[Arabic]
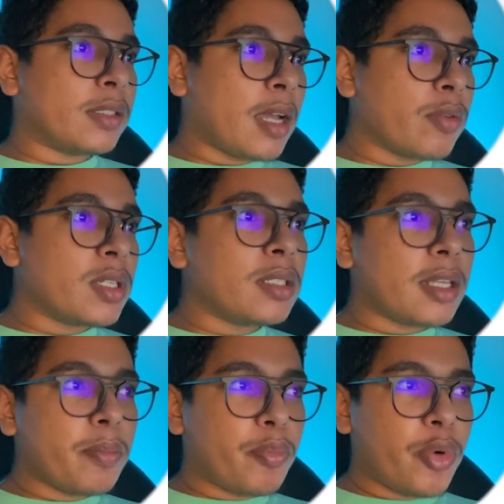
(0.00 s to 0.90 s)
1000
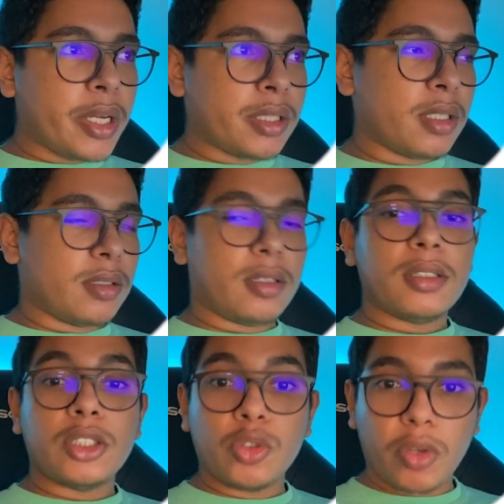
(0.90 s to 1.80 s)
امبريشنز
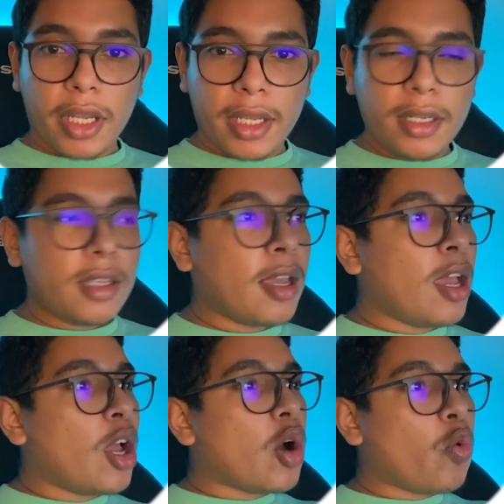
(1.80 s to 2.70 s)
شنو كيعني
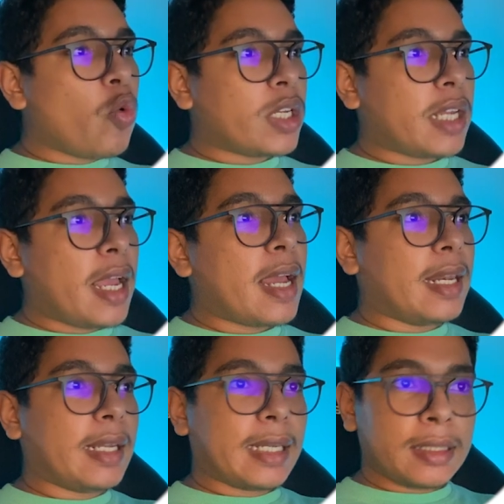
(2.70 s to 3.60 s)
هو
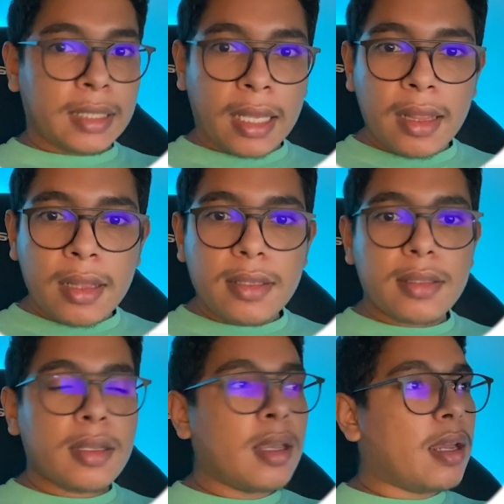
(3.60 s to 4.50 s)
شحال
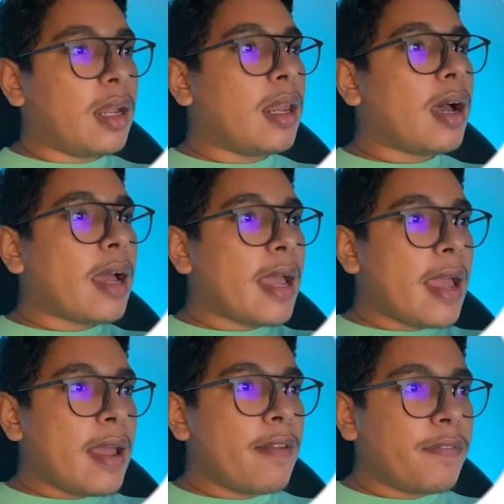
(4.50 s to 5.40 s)
كتخلص على
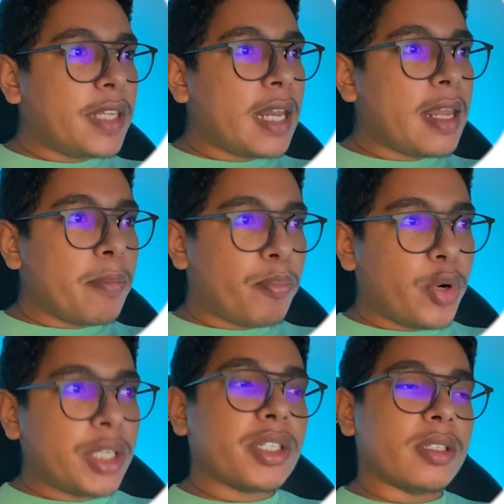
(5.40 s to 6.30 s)
1000 ديال
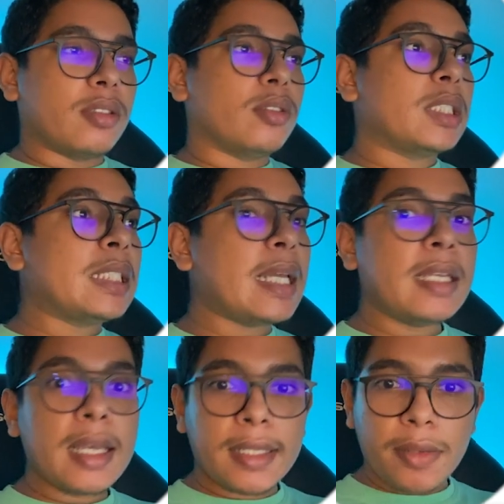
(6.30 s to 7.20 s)
الامبريشنز شنو
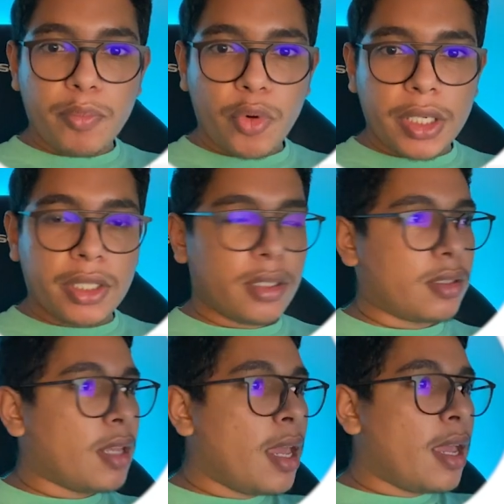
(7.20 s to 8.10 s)
هي هاد
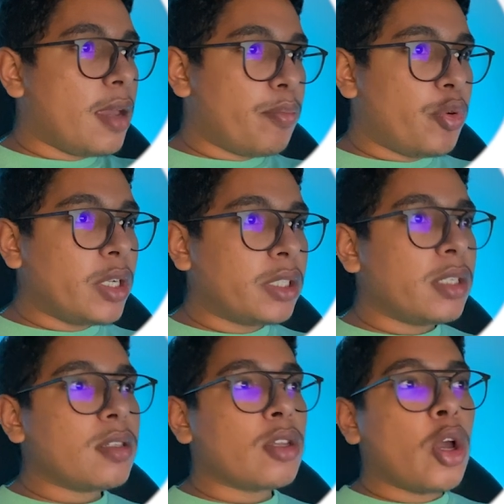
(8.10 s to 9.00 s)
امبريشنز
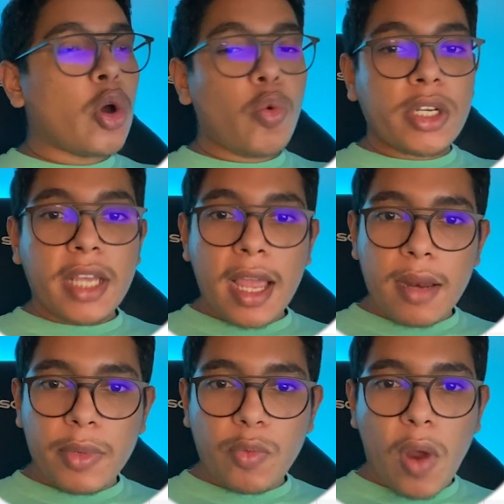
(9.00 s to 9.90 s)
امبريشنز هو
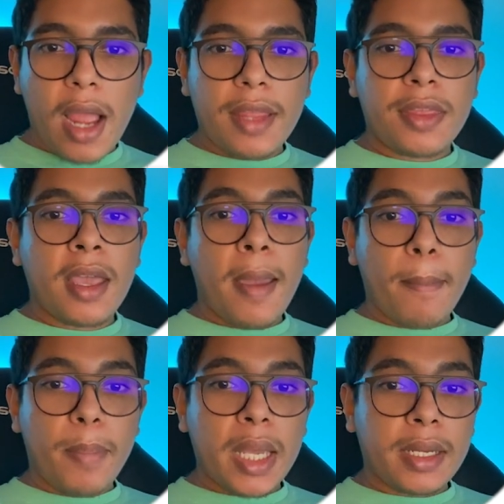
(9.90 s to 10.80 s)
شحال من واحد
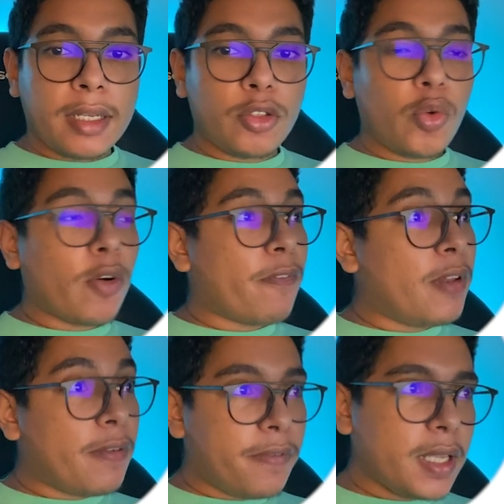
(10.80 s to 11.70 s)
بان عنده
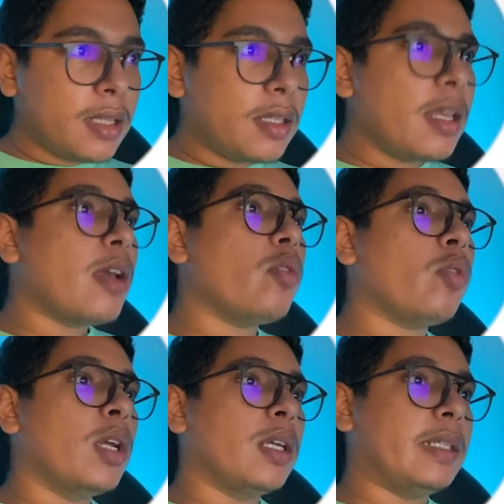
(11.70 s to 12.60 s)
في الفيد
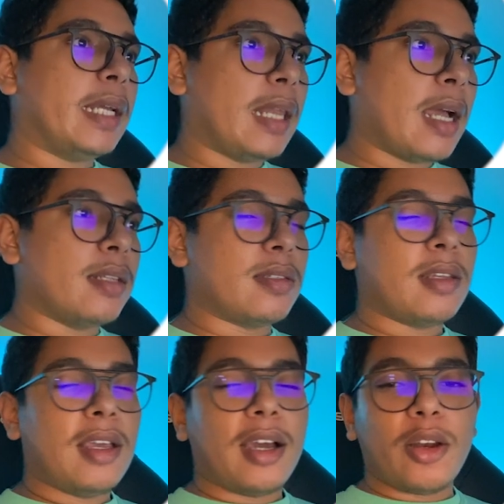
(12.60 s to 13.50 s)
ديالو داك الادز
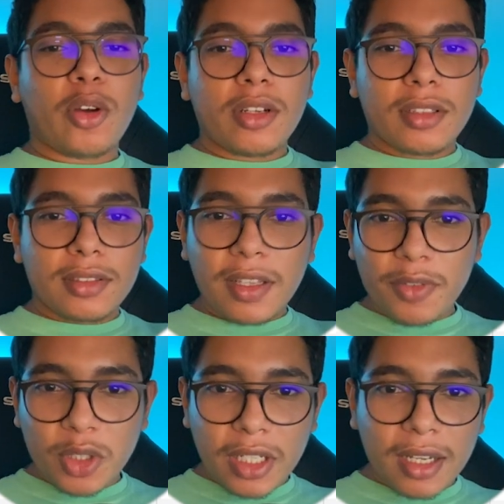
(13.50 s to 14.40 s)
الوغ
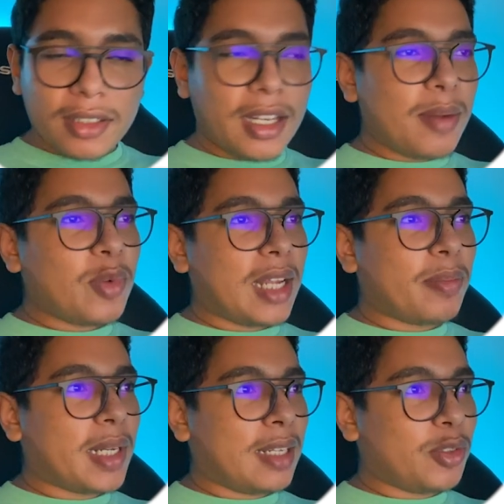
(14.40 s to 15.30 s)
سافو دير شحال من واحد
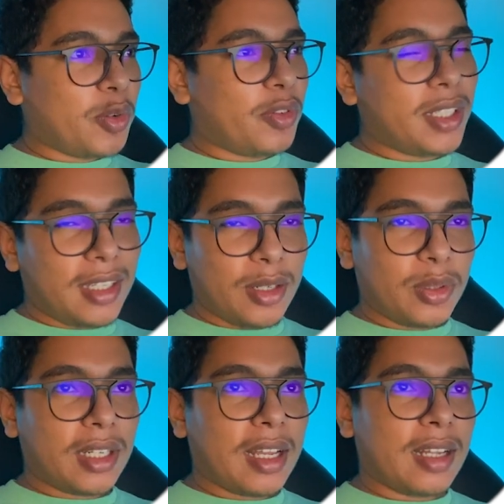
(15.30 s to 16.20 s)
بان عنده في الفيد ديالو
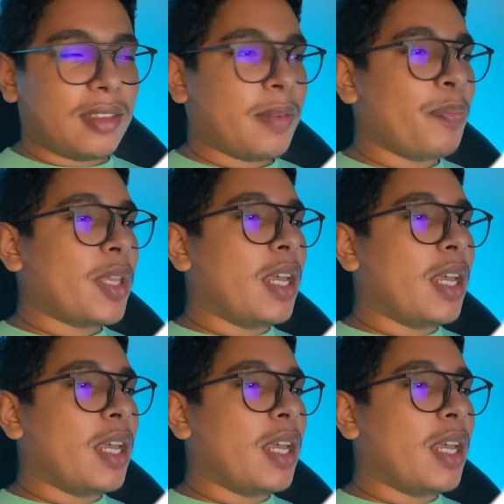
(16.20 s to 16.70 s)
داك الادز